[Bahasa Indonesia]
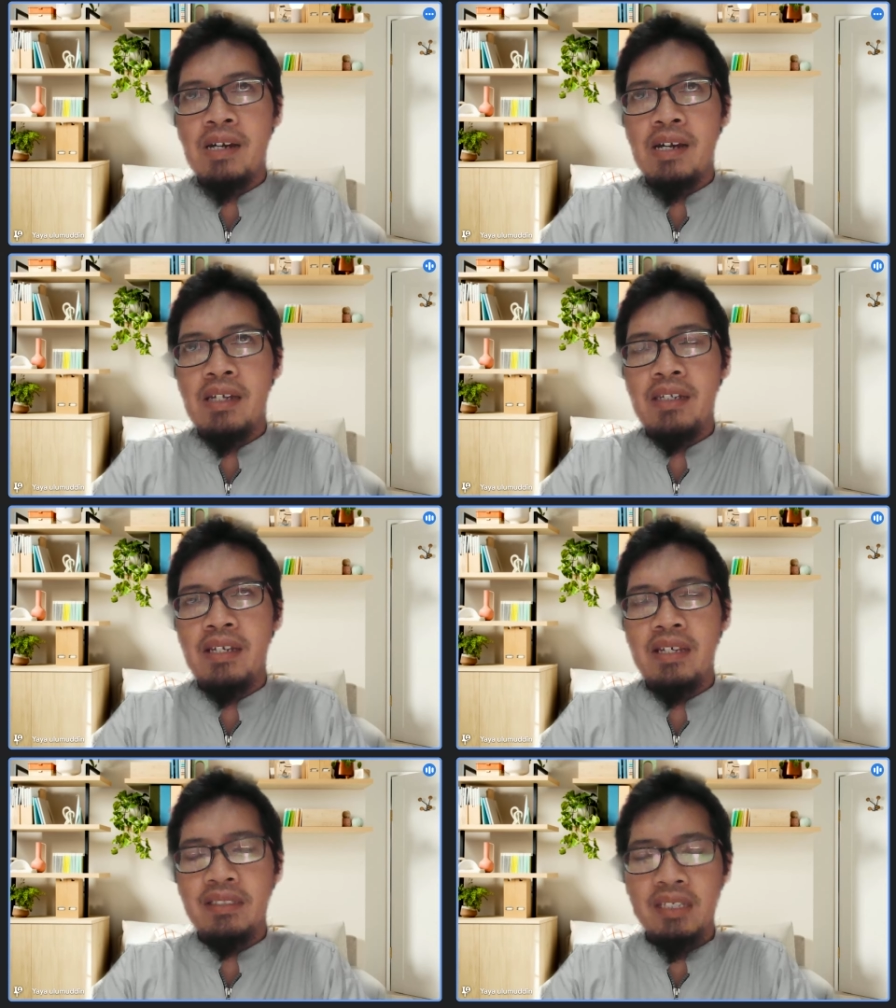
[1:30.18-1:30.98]

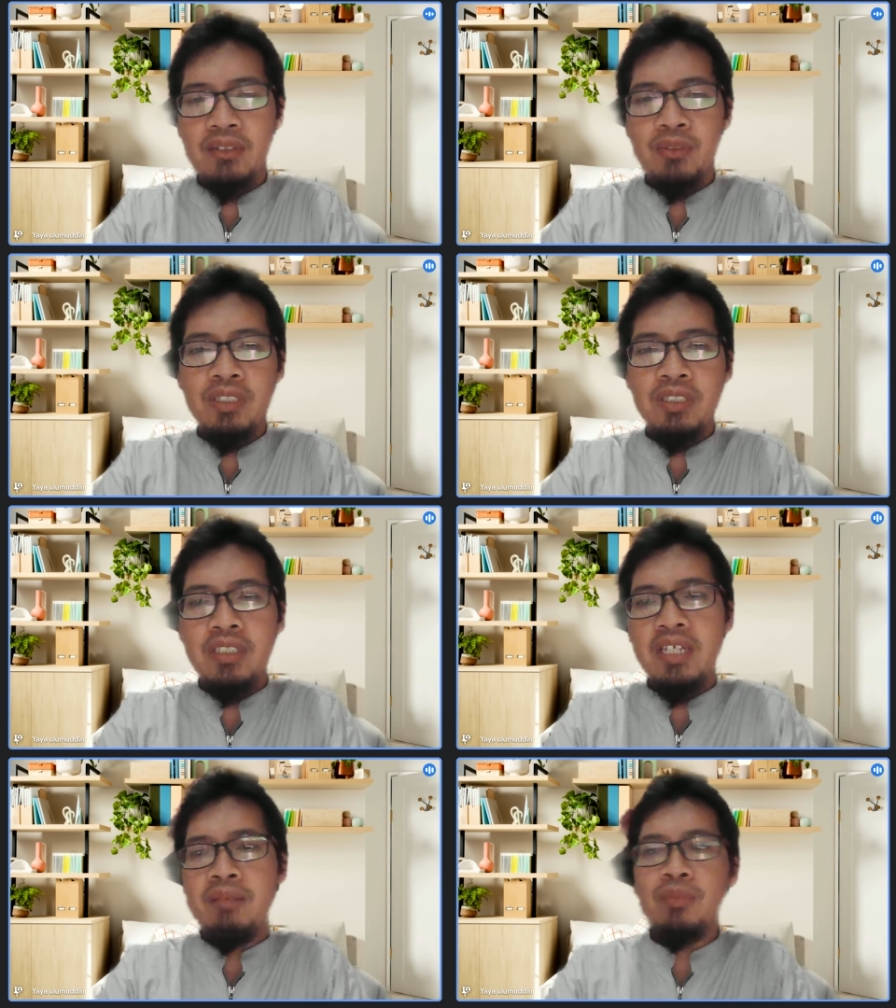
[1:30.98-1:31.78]
Adalah satu
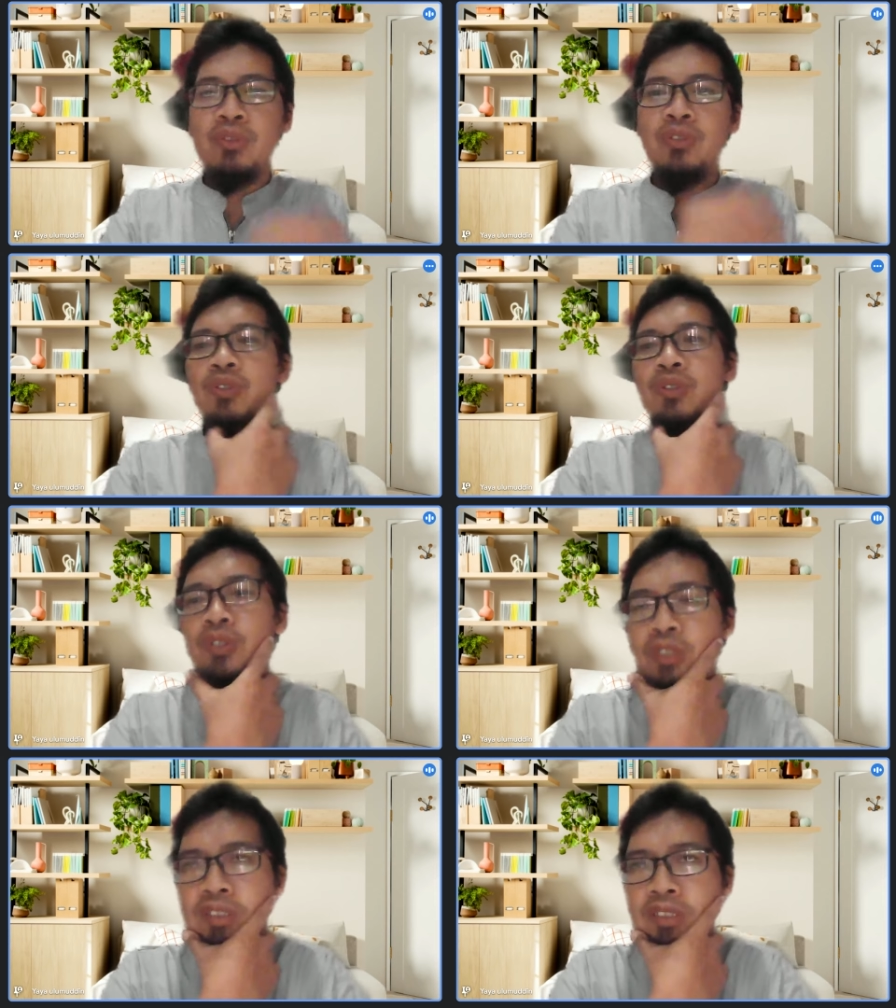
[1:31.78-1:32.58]
ide yang
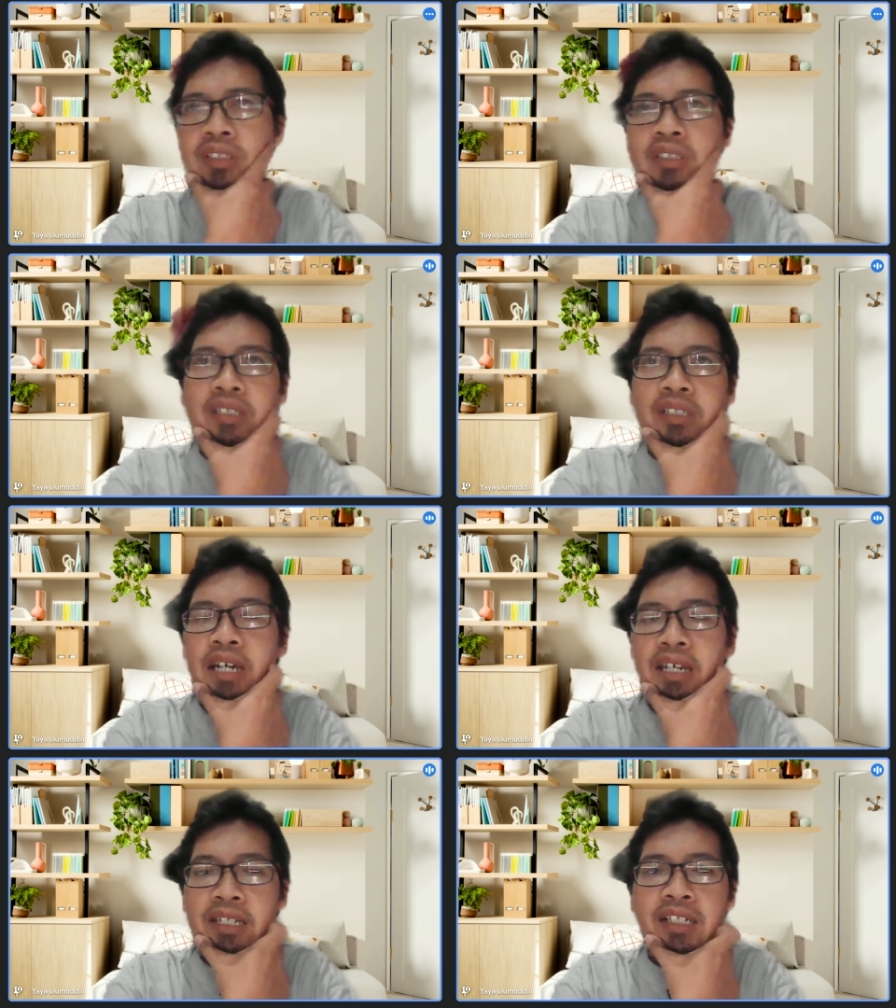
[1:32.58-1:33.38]
muncul eh,
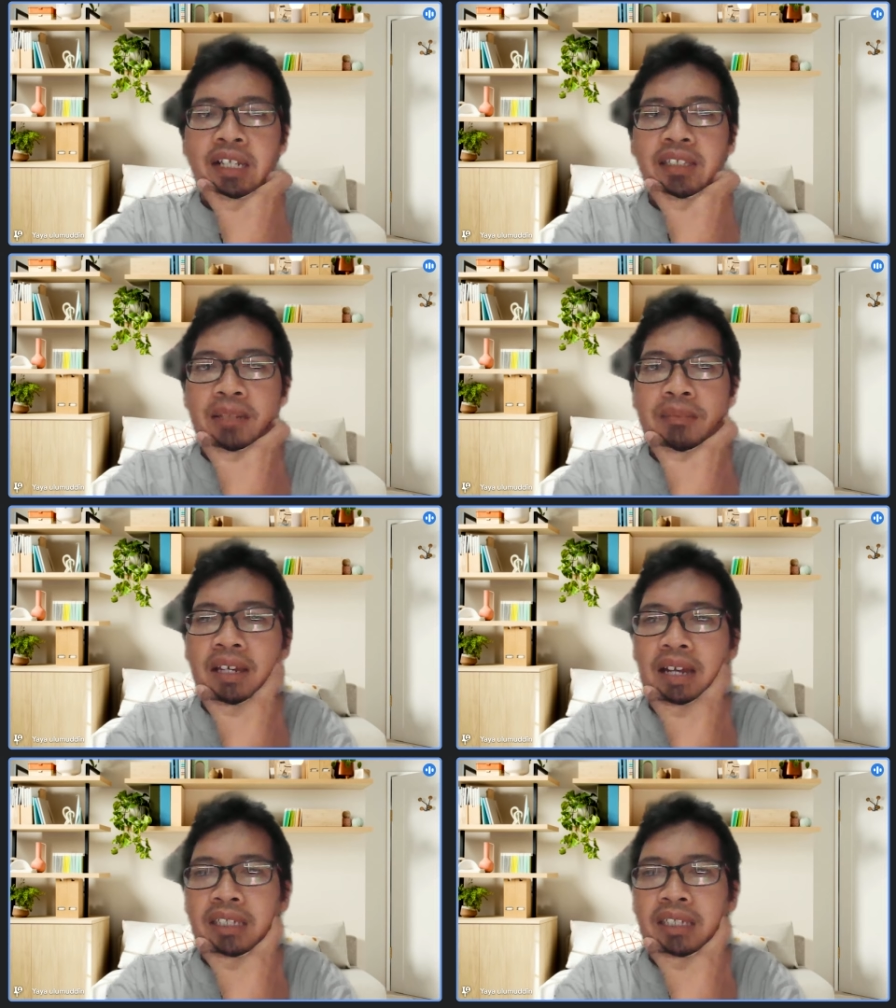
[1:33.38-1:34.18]
karena dilatar
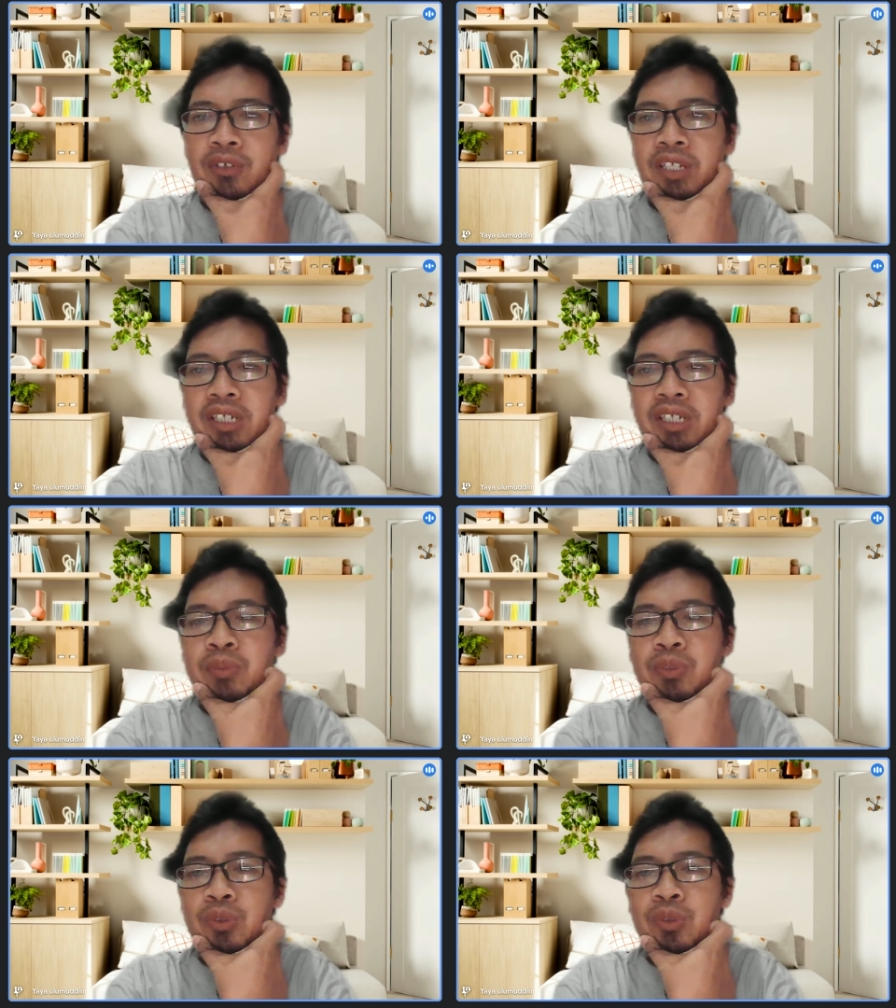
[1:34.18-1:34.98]
belakangi oleh
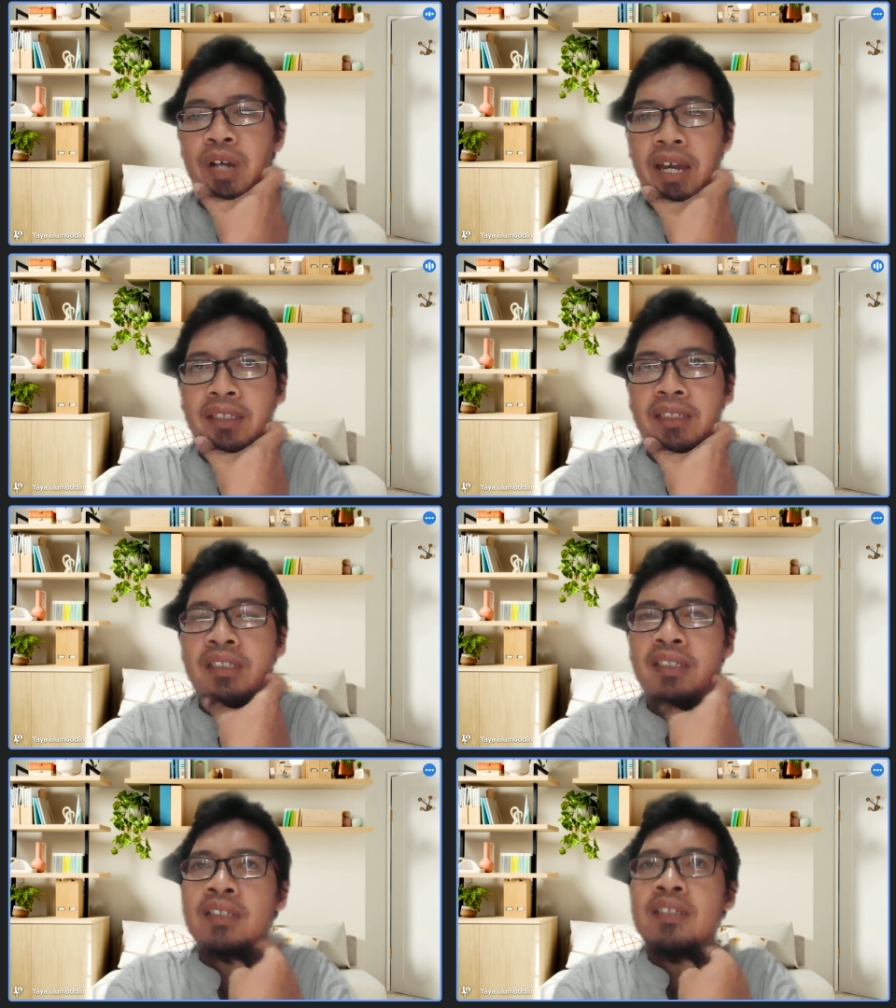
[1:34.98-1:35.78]
kebutuhan
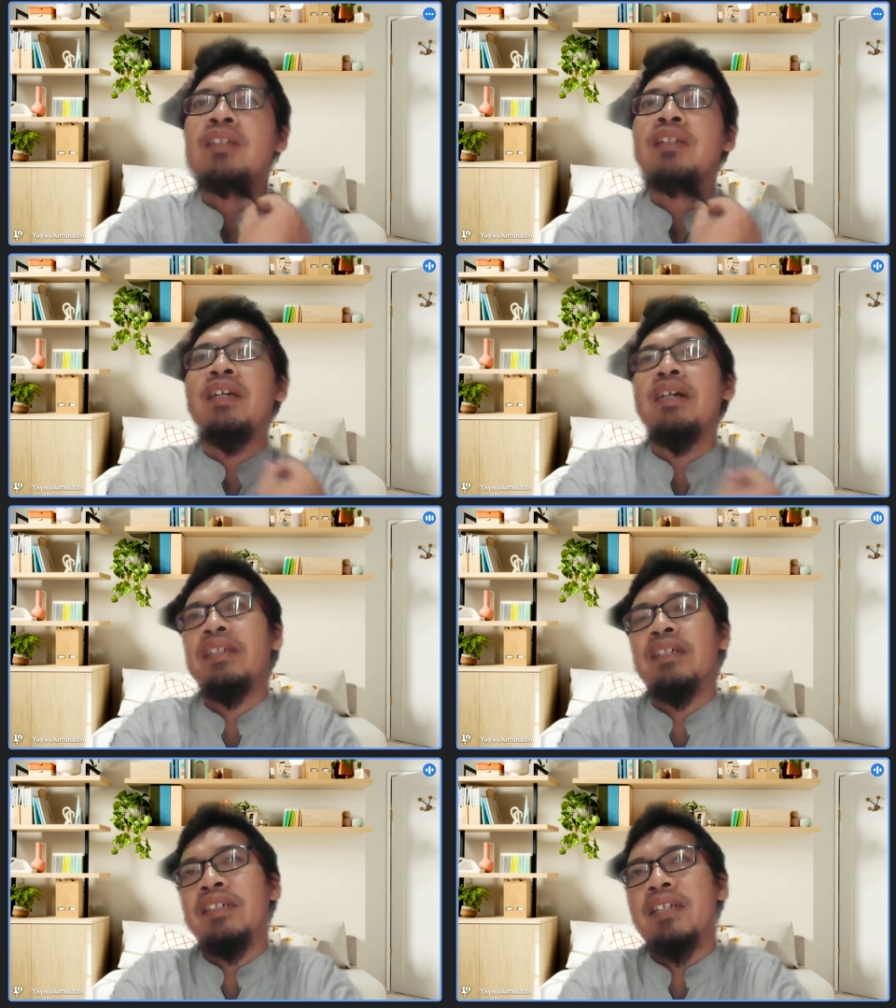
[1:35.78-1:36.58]

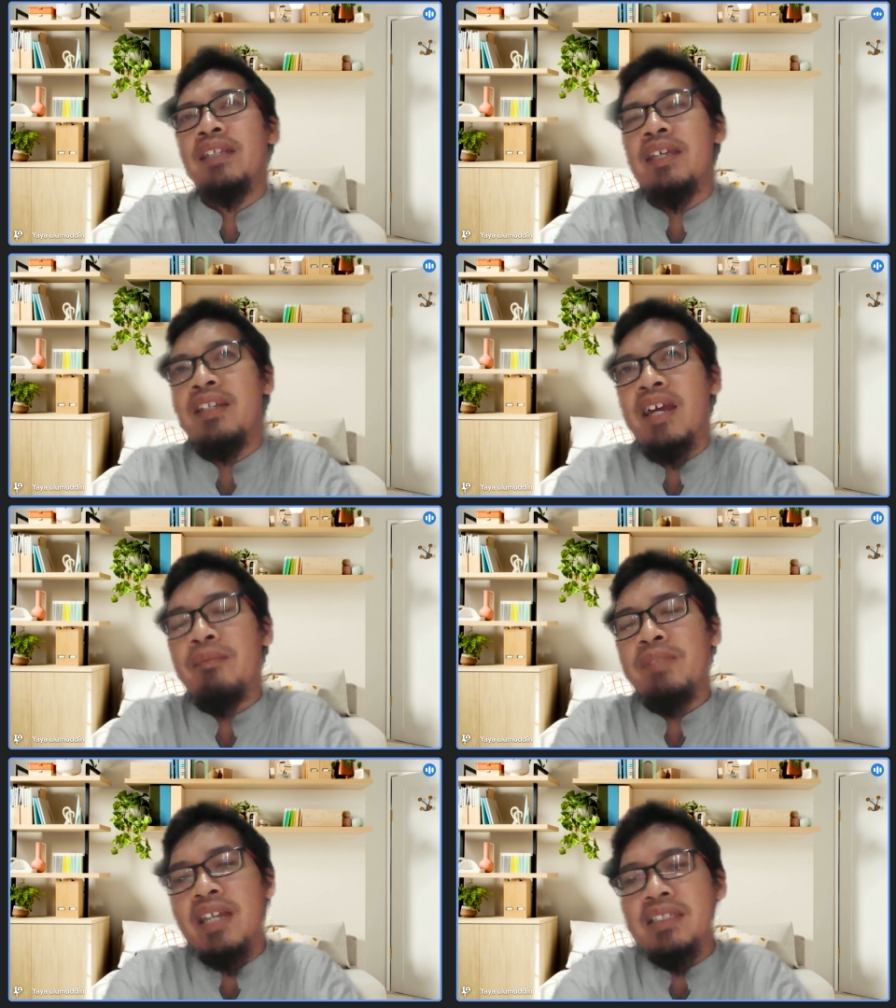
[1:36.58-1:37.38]
dari kegiatan
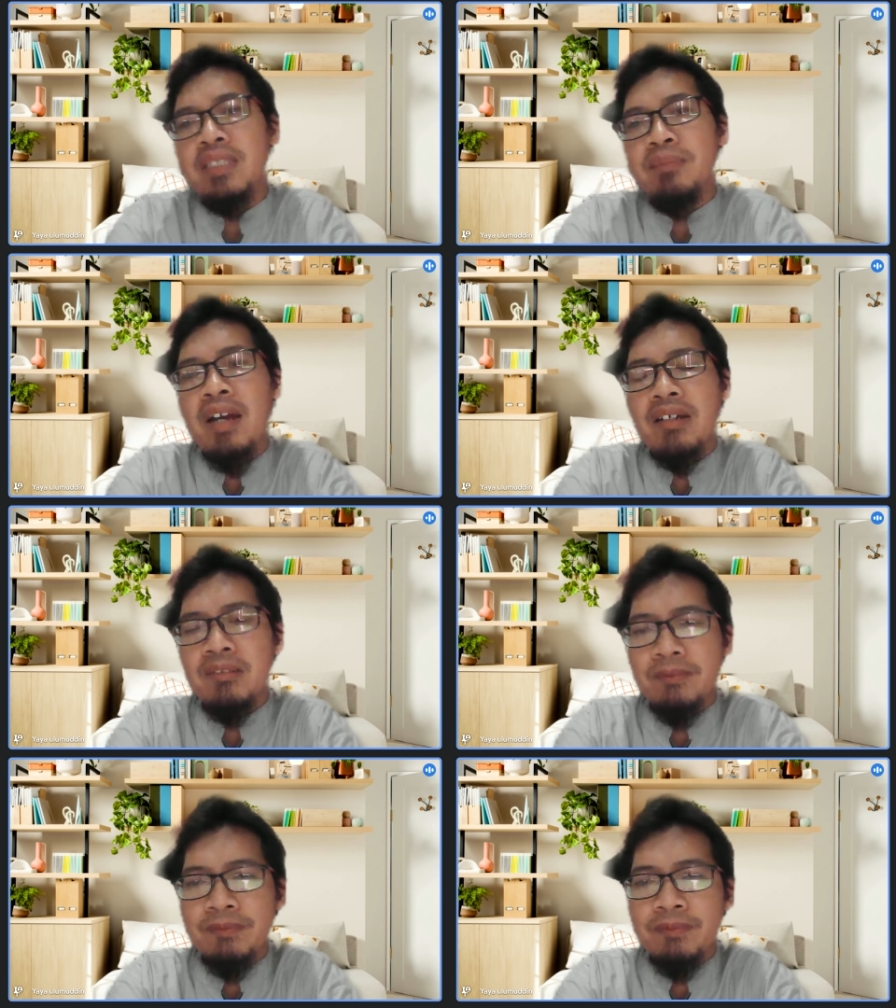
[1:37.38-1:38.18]
rehabilitasi
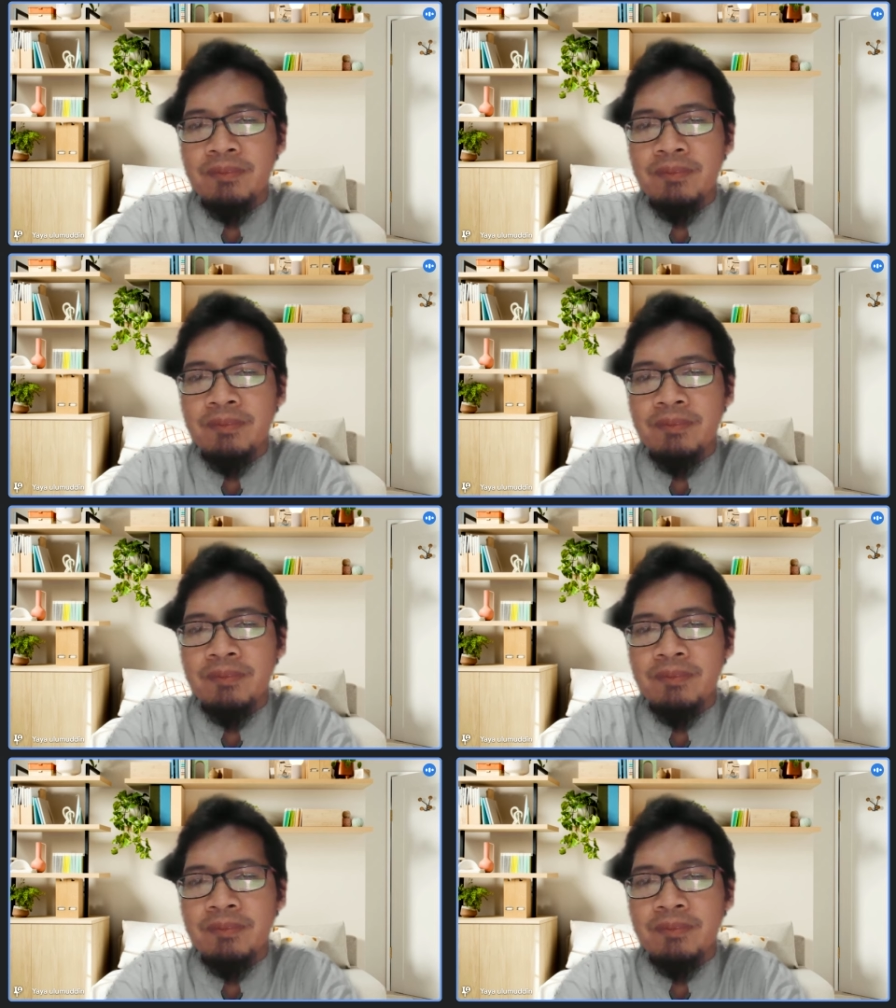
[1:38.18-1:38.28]
mangrove.